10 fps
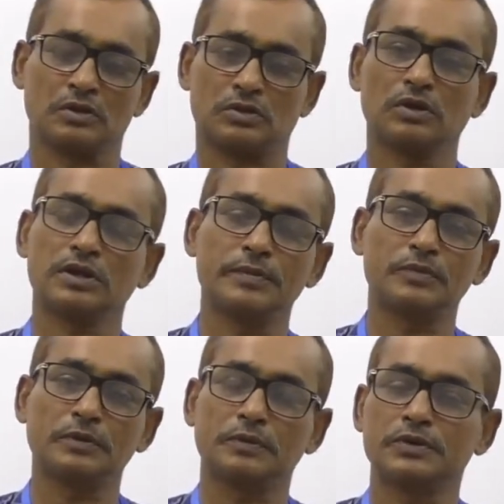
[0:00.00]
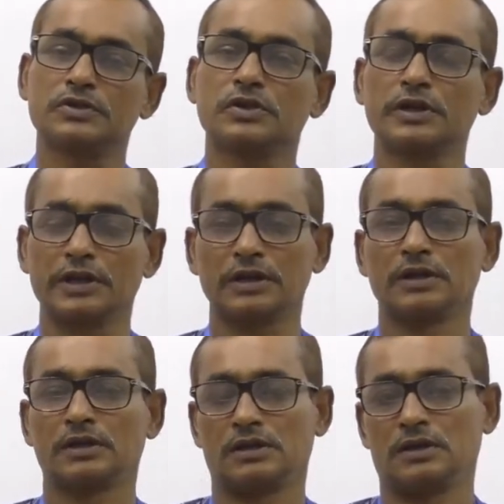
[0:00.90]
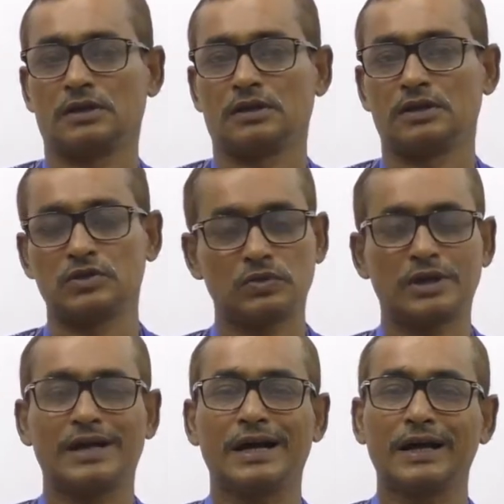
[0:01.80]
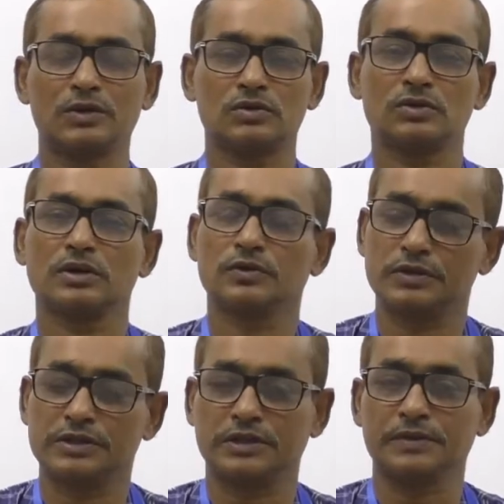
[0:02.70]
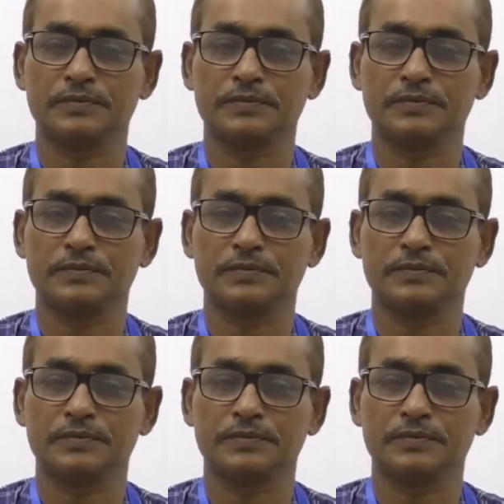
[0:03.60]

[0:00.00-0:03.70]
সংক্ষিপ্ত পরিসরে কিছুটা আলোচনা করেছে